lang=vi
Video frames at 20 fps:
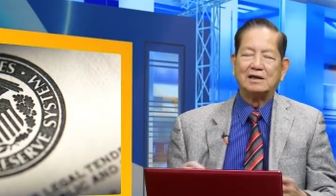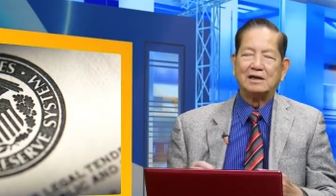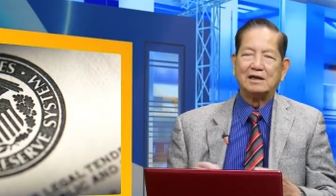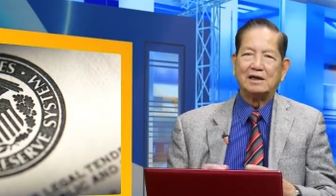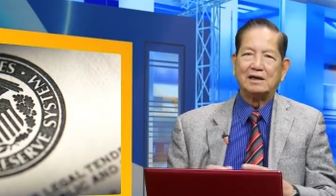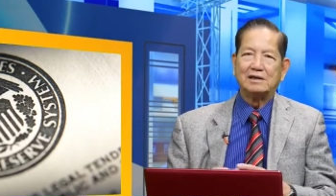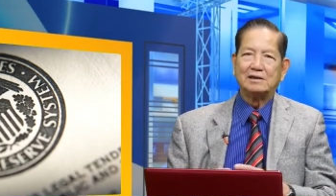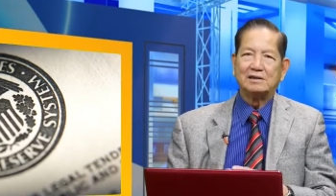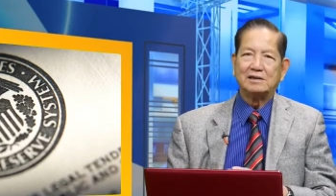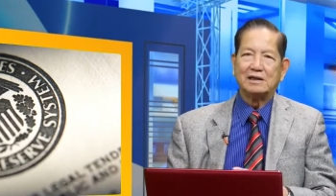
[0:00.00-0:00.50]

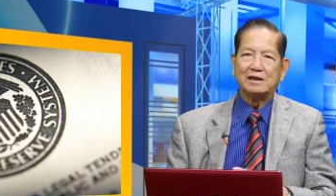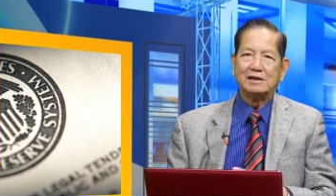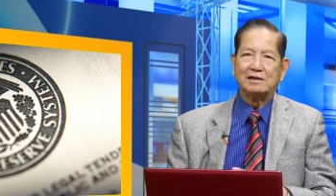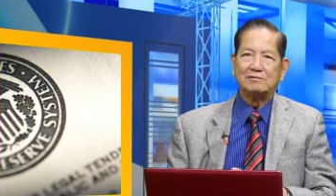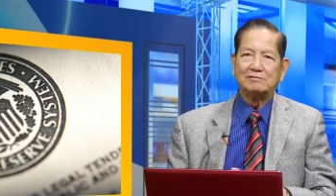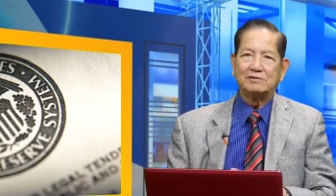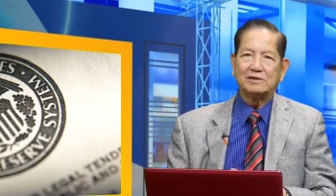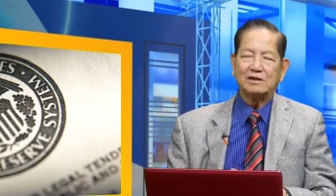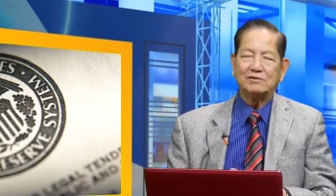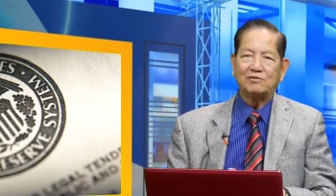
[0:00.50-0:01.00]
à,
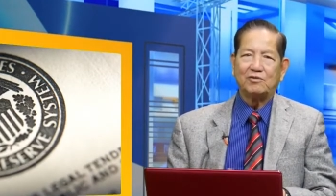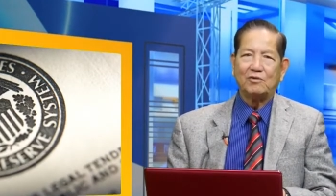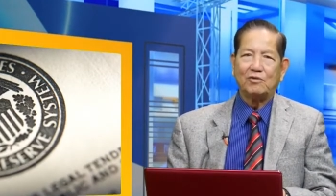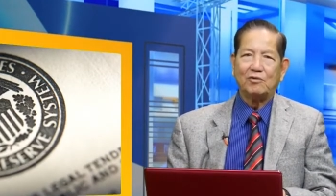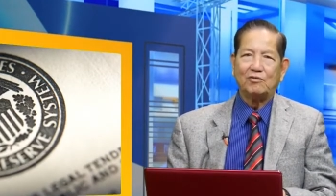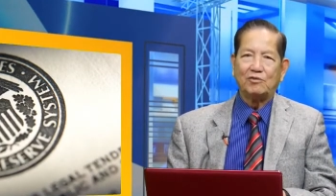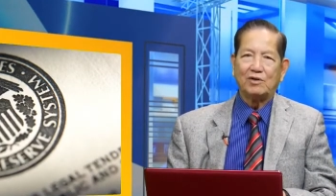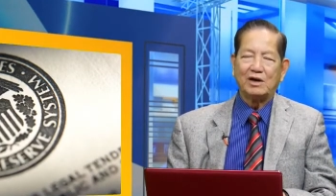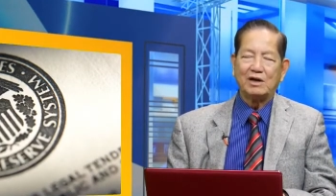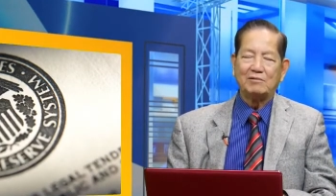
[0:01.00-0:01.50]
chính
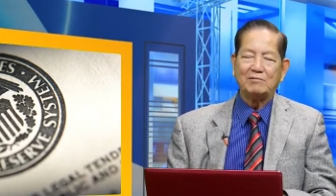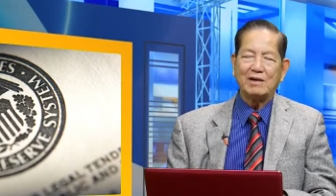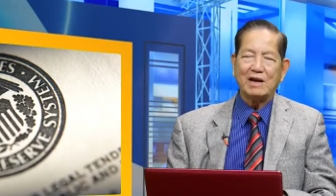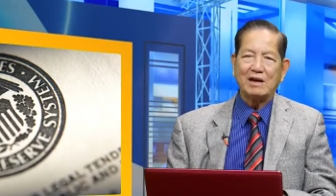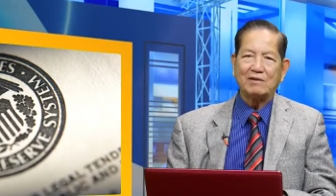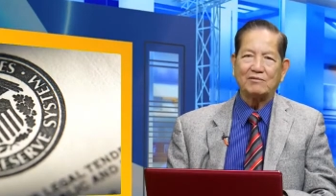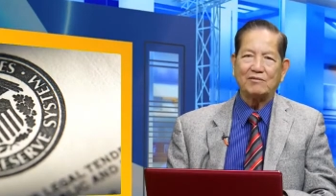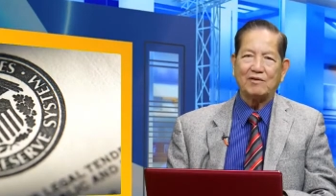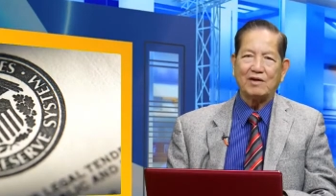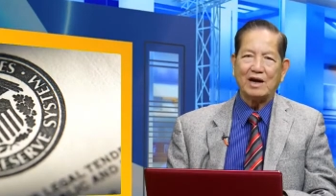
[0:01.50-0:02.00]
phủ và liên
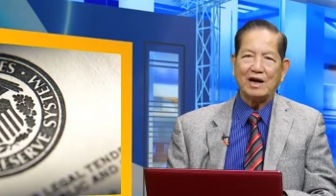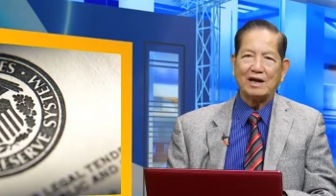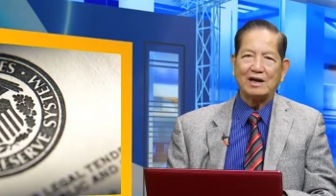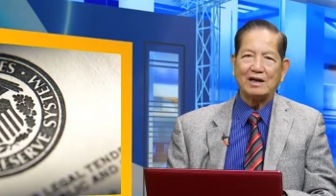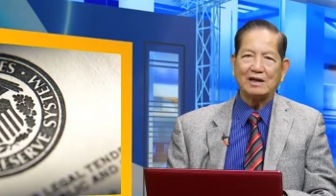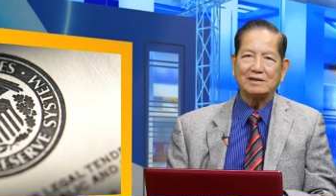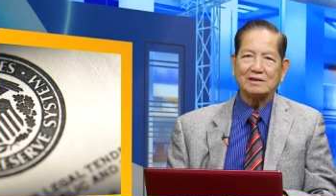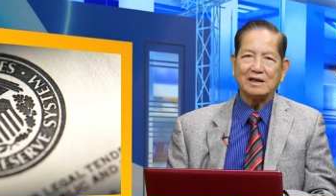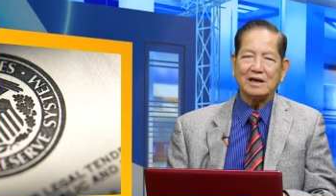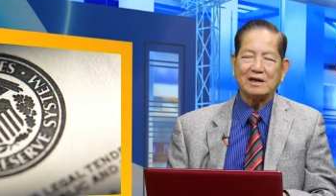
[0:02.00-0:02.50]
bang phải
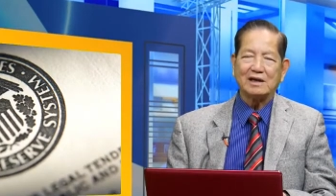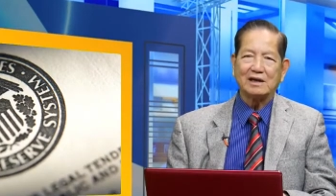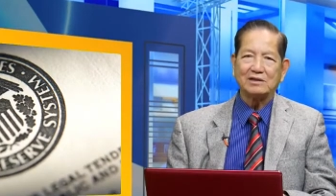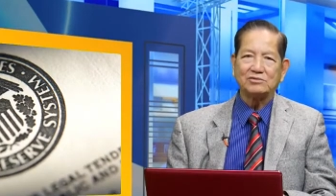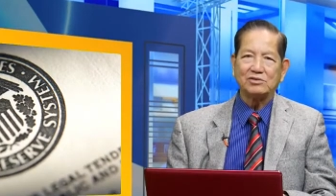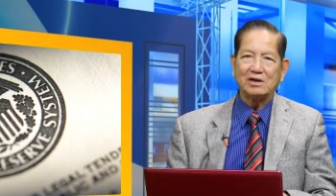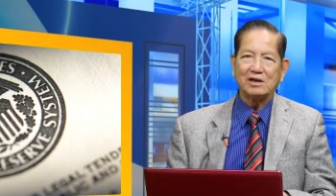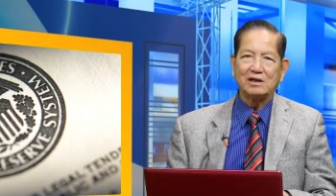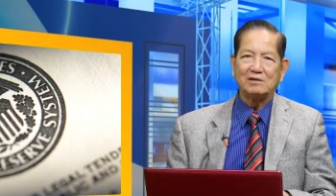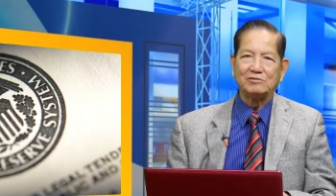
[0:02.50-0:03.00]
là tăng lãi
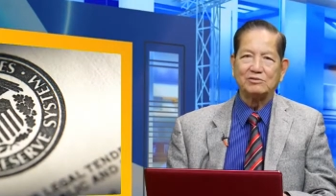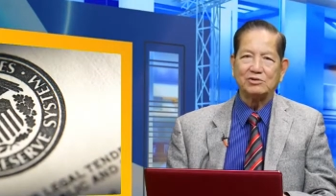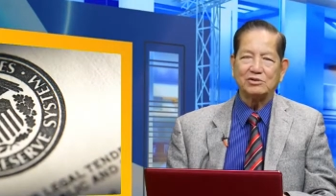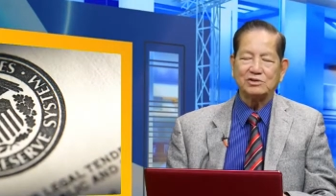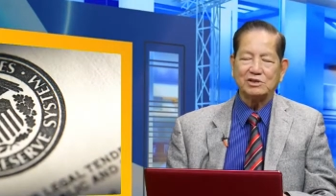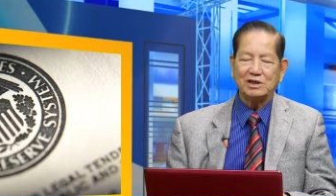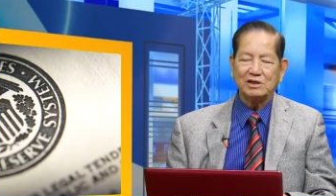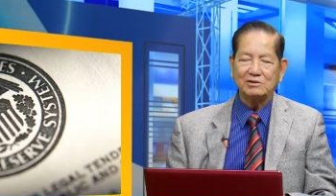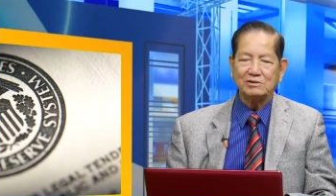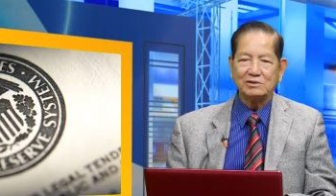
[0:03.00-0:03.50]
suất lên một
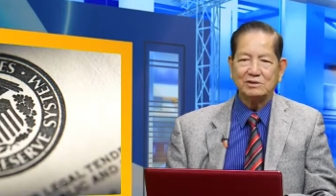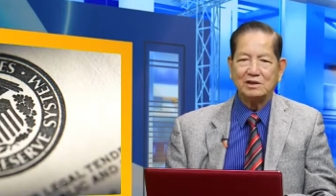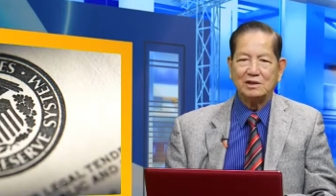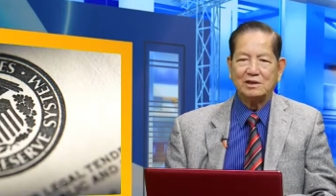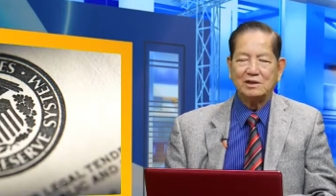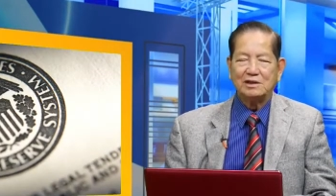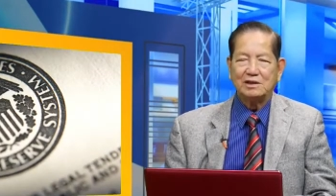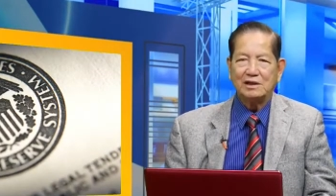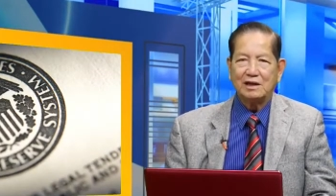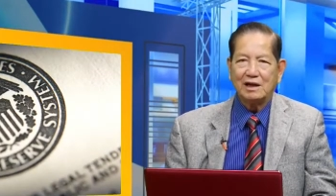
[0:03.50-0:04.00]
chút xíu
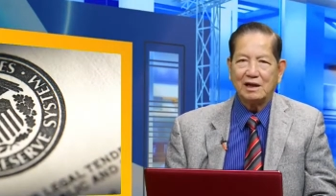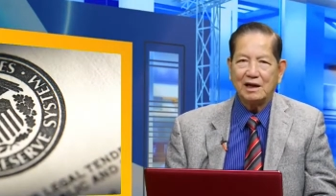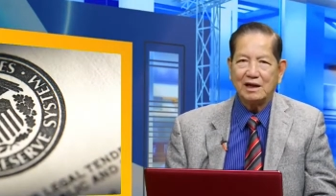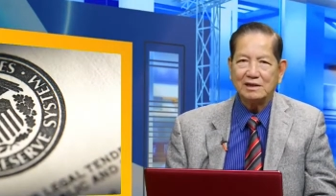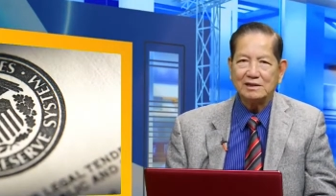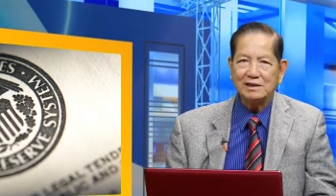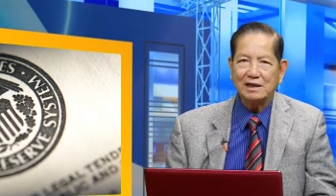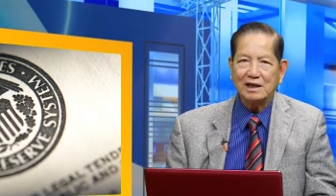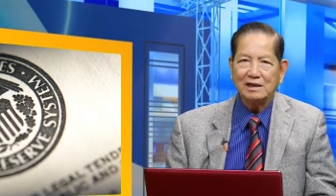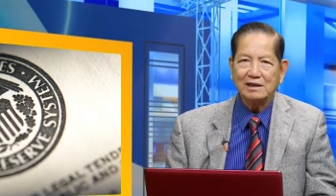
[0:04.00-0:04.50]
để
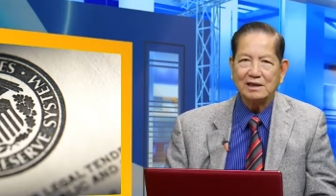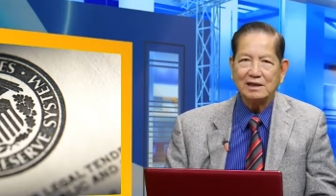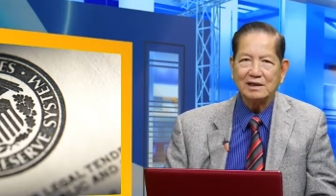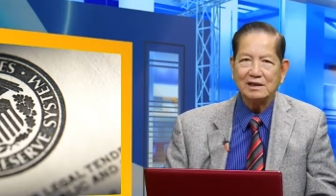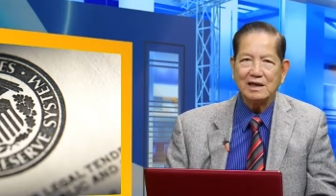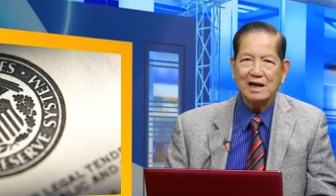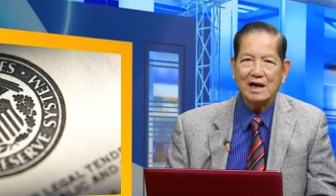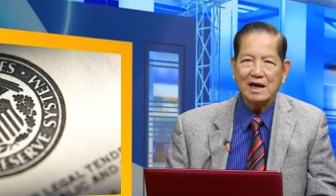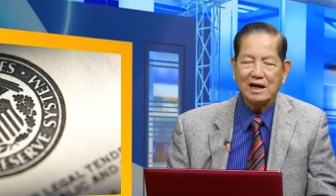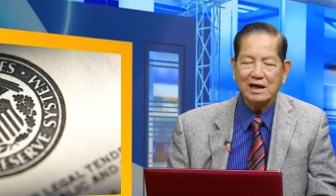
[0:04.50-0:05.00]
ngăn chặn
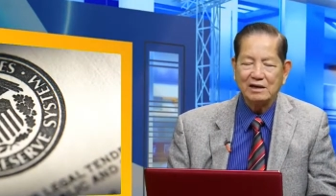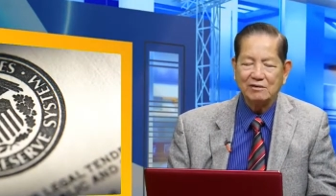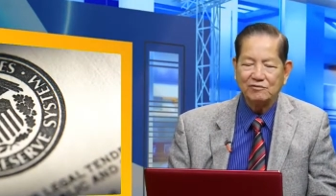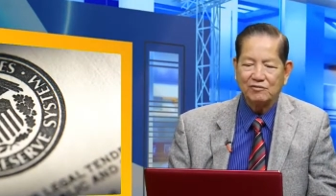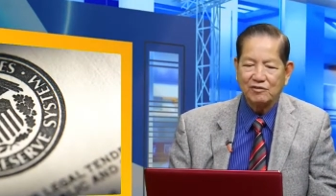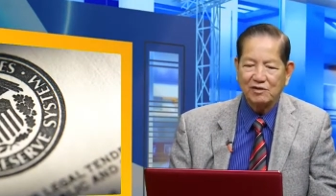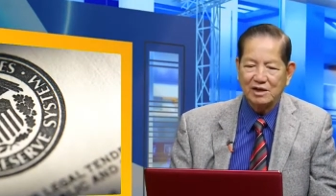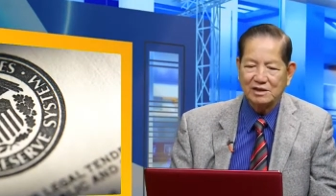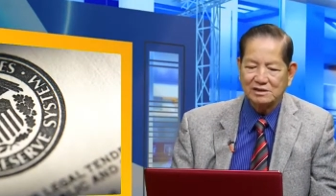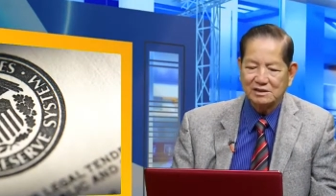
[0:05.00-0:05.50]
cái đà
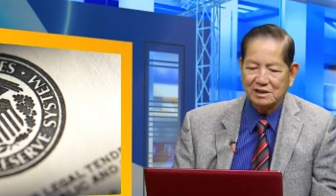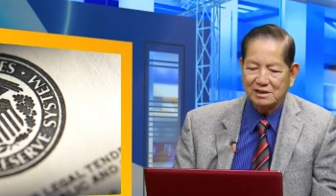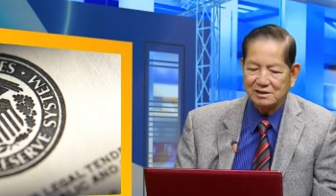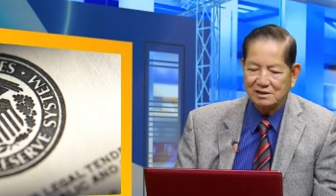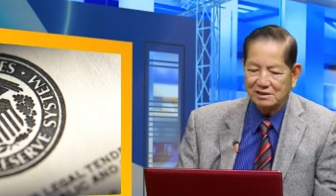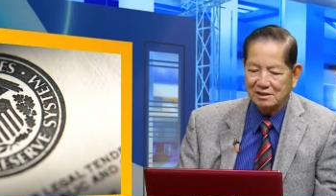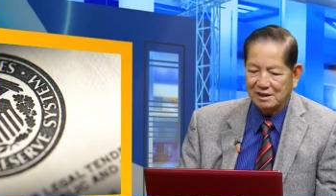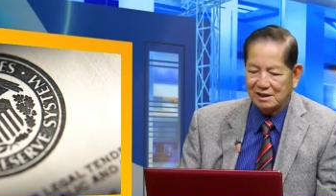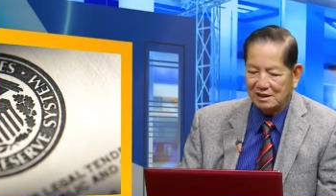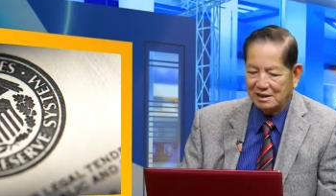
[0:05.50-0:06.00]

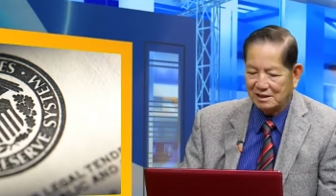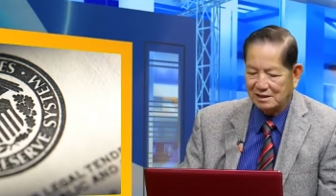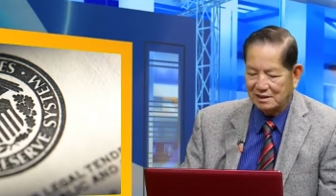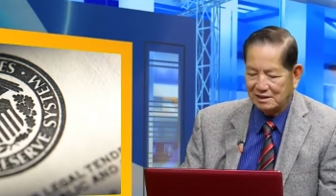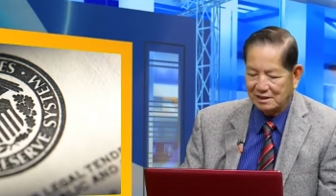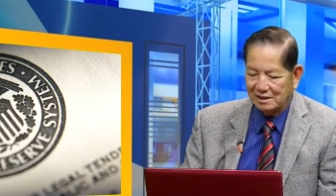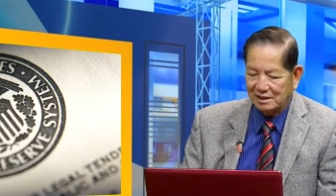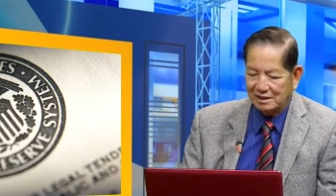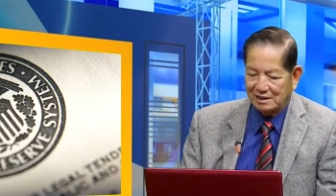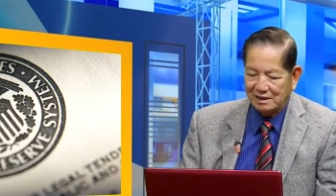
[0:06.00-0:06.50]
inflation tức là,
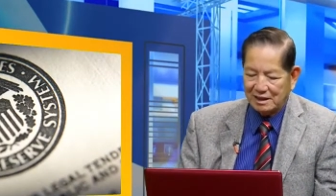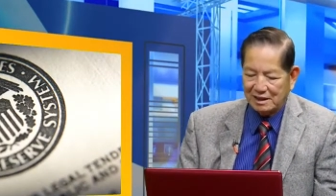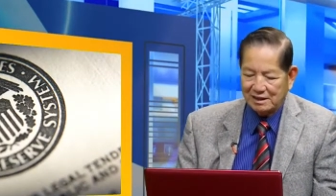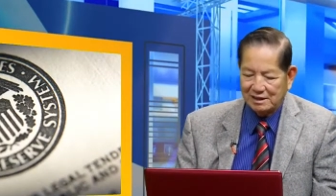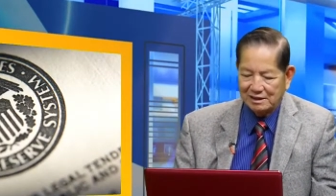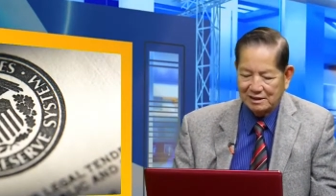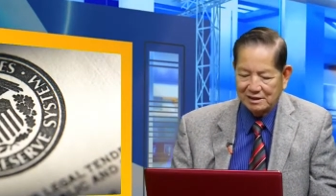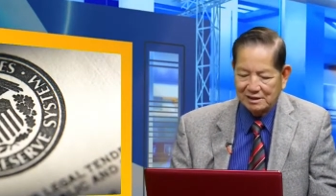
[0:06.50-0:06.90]
là, là